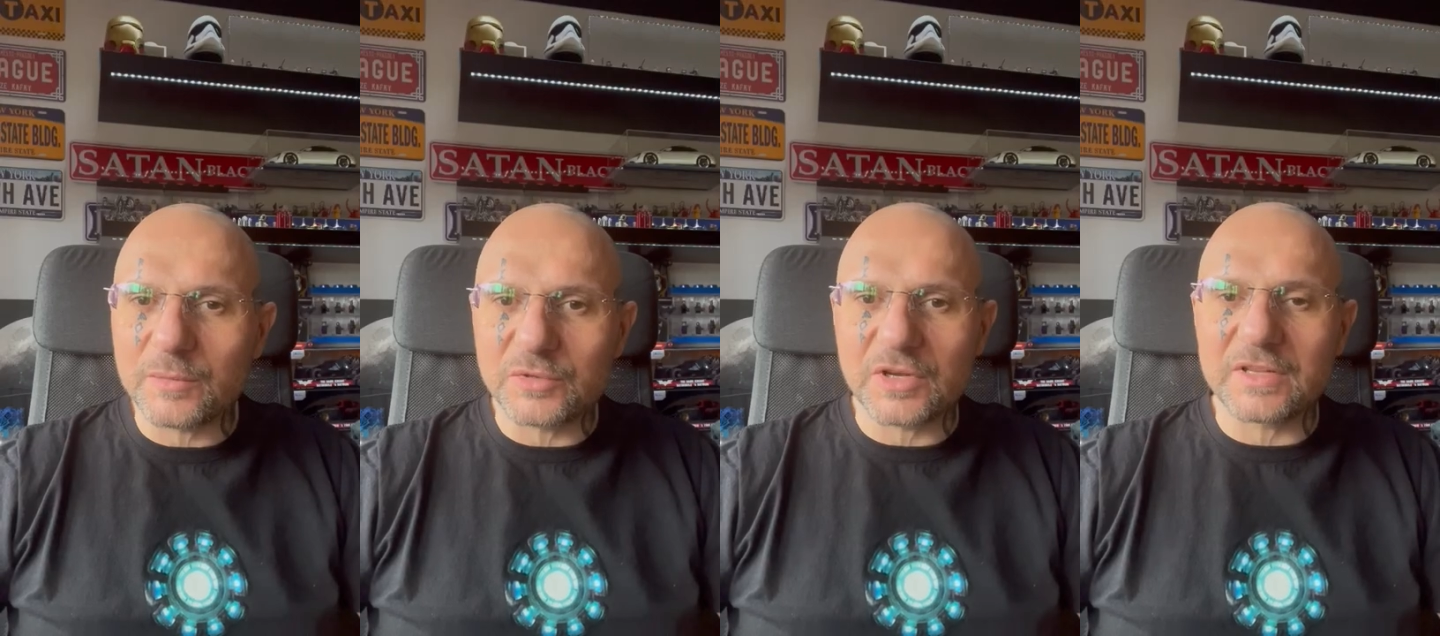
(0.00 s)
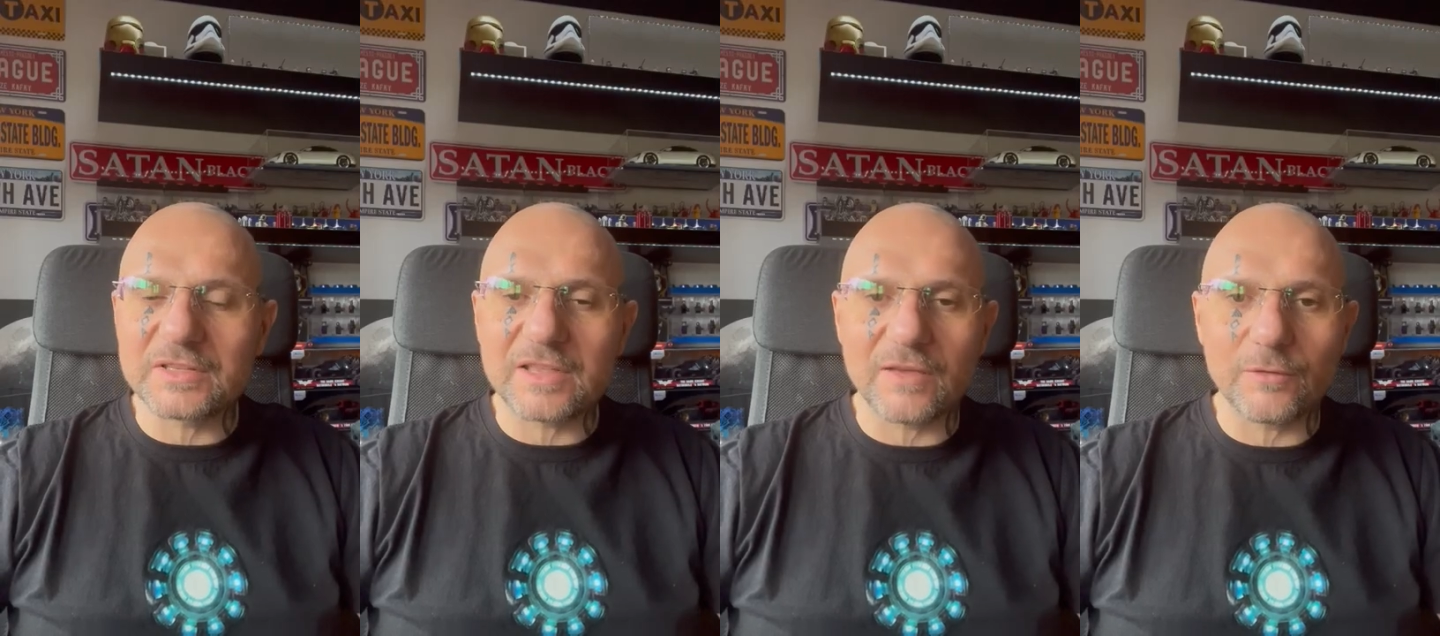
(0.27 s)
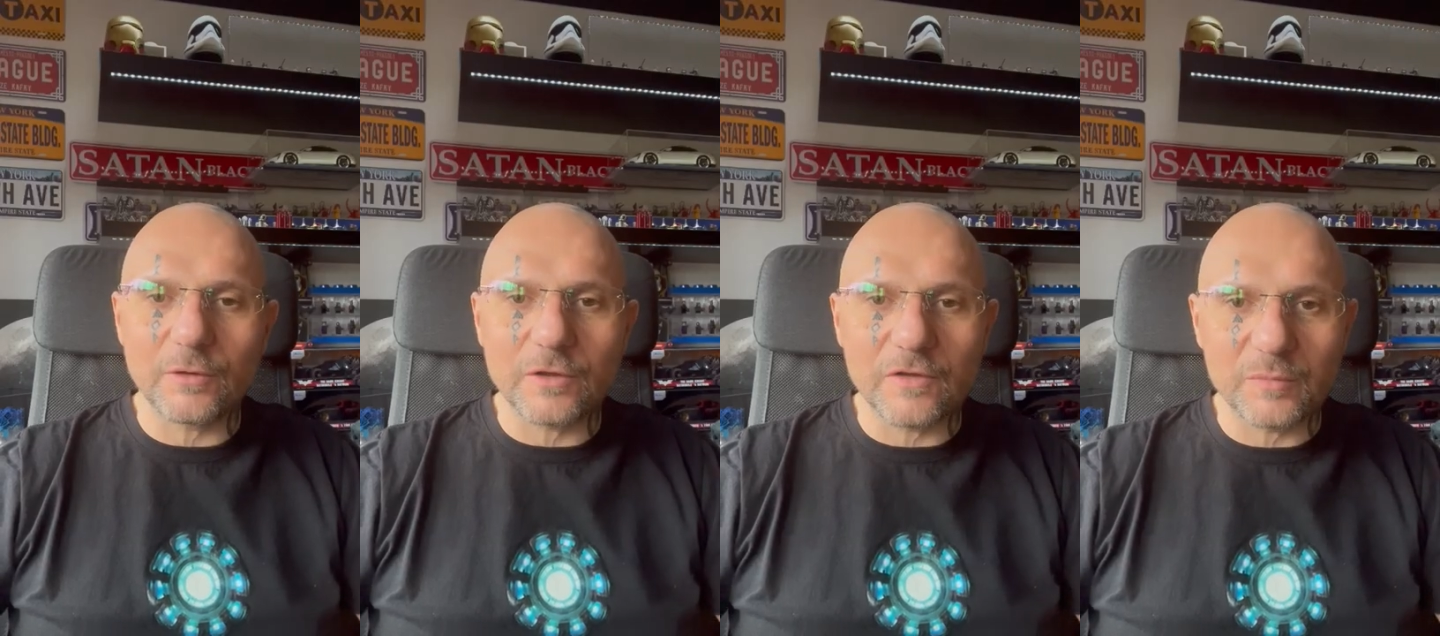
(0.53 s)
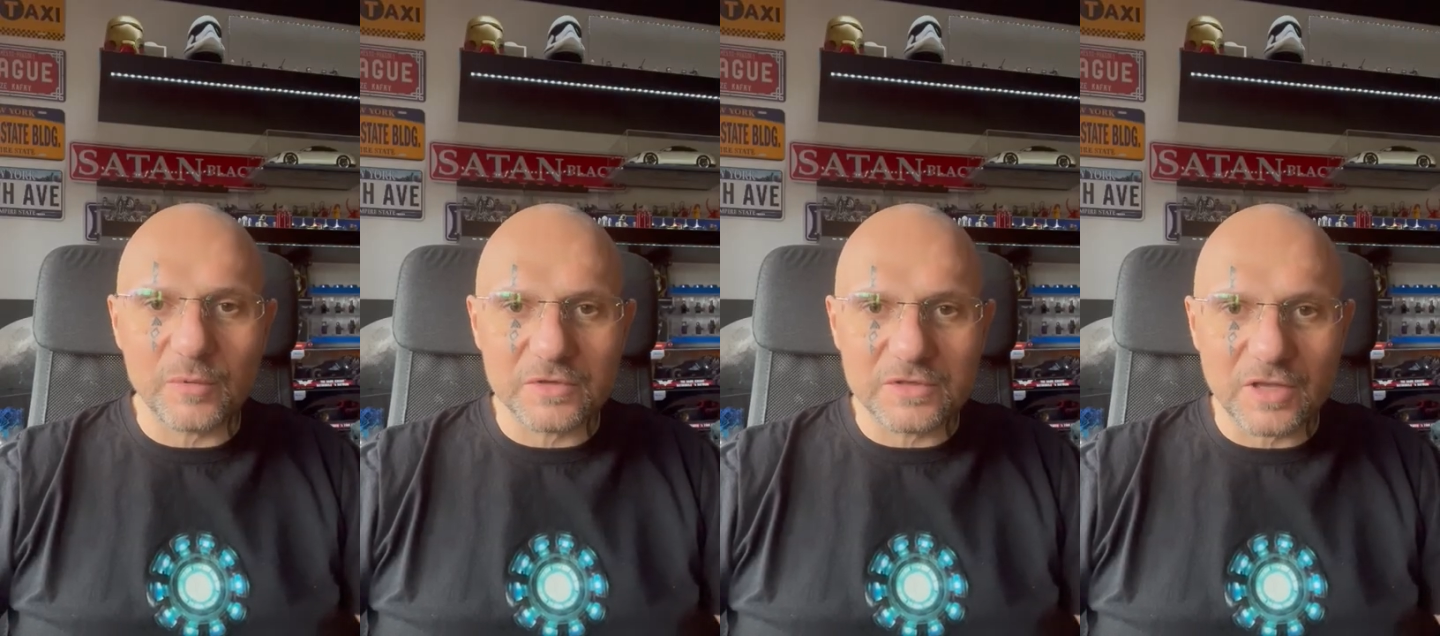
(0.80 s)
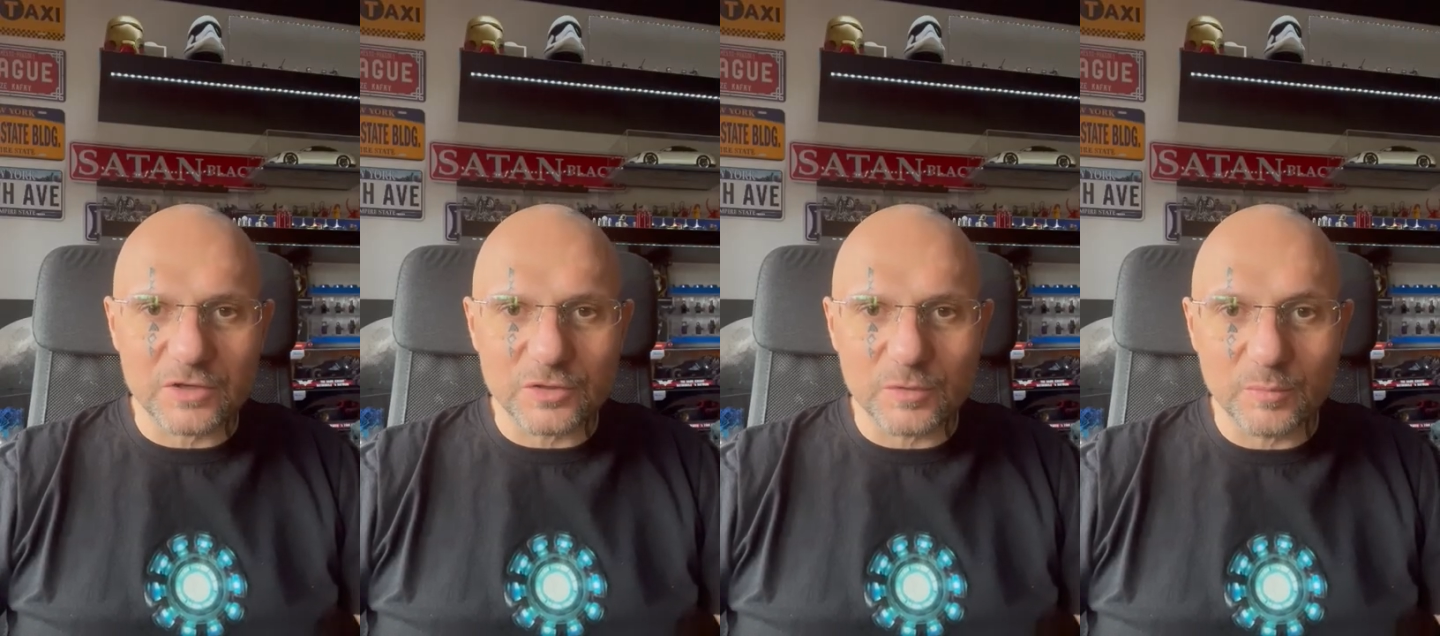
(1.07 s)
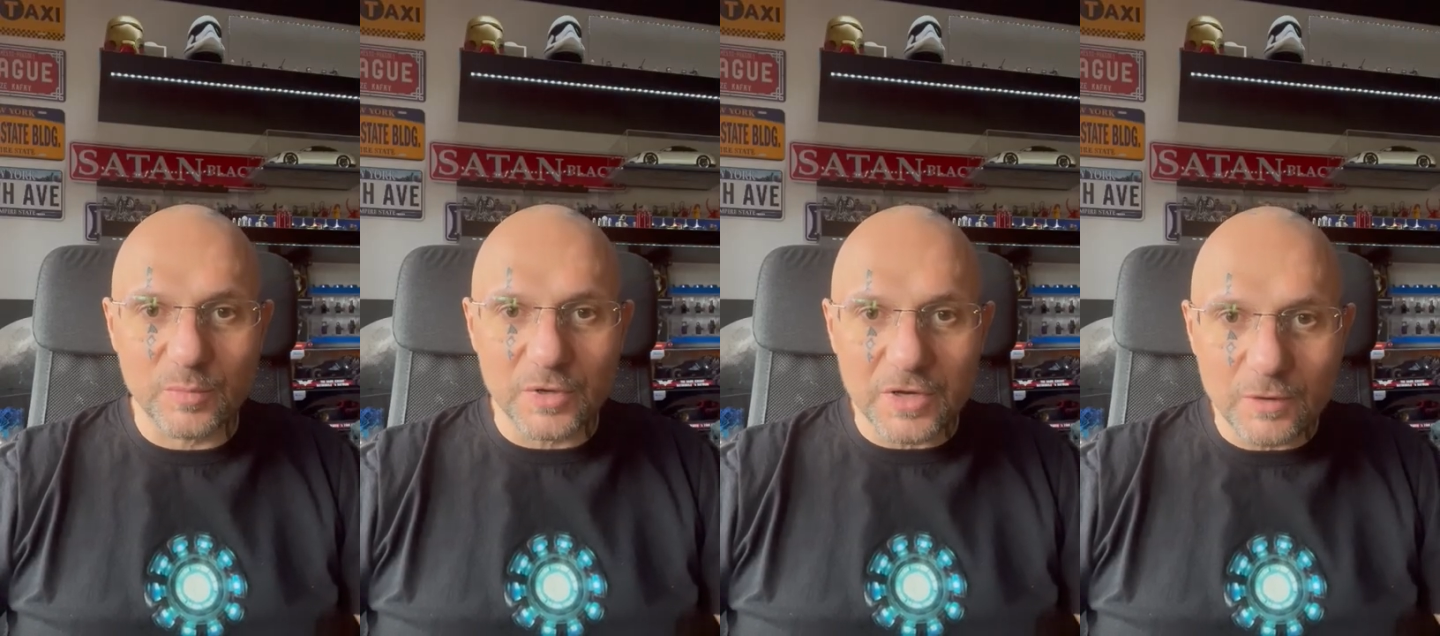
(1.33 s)
przedstawione w postaci
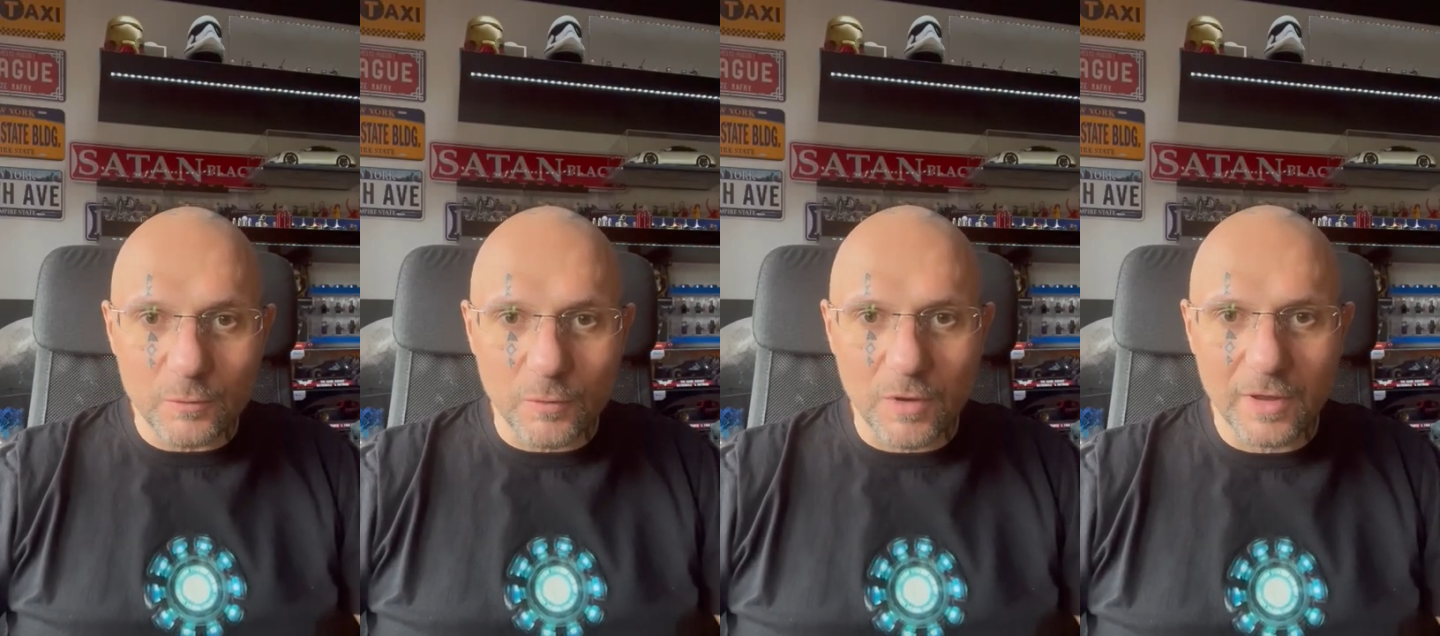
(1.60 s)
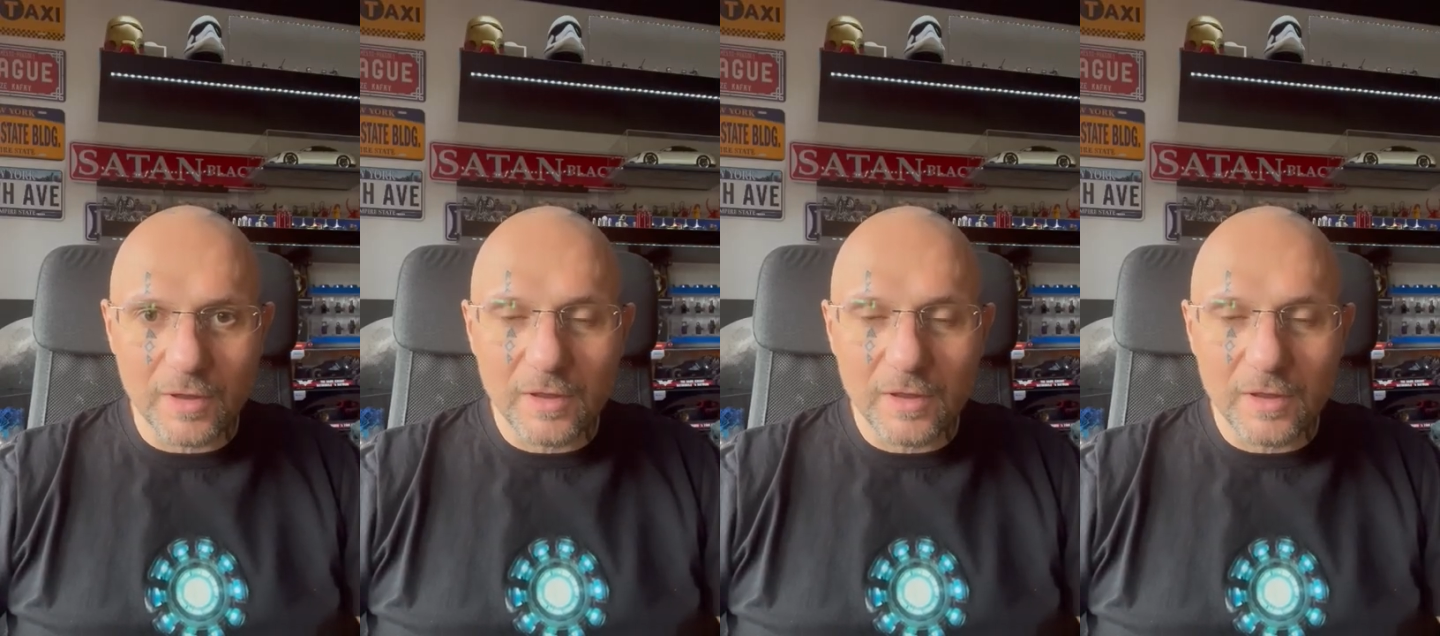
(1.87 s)
brył,